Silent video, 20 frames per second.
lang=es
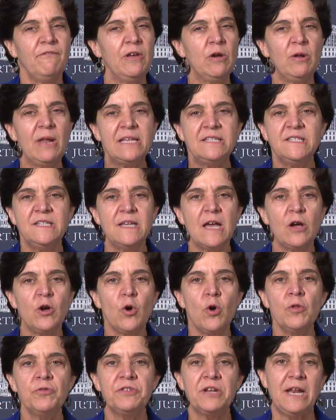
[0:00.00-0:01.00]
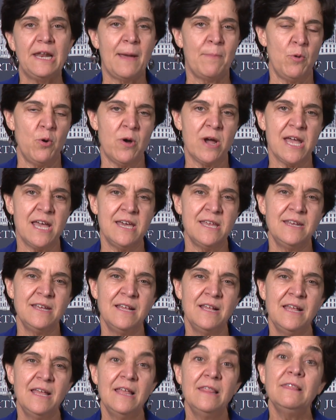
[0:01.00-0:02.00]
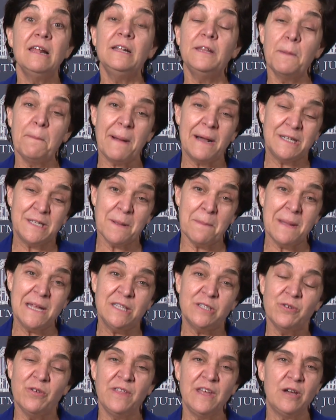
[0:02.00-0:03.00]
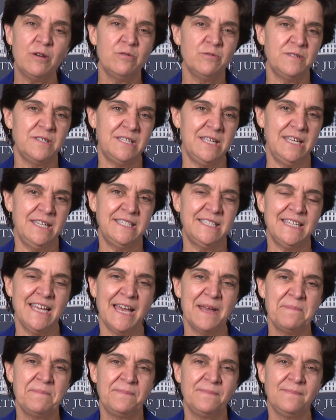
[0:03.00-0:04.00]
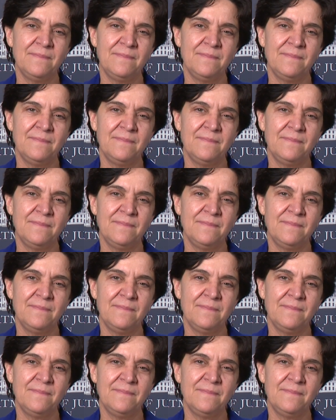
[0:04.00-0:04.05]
Violencia contra la Mujer del Departamento de Justicia.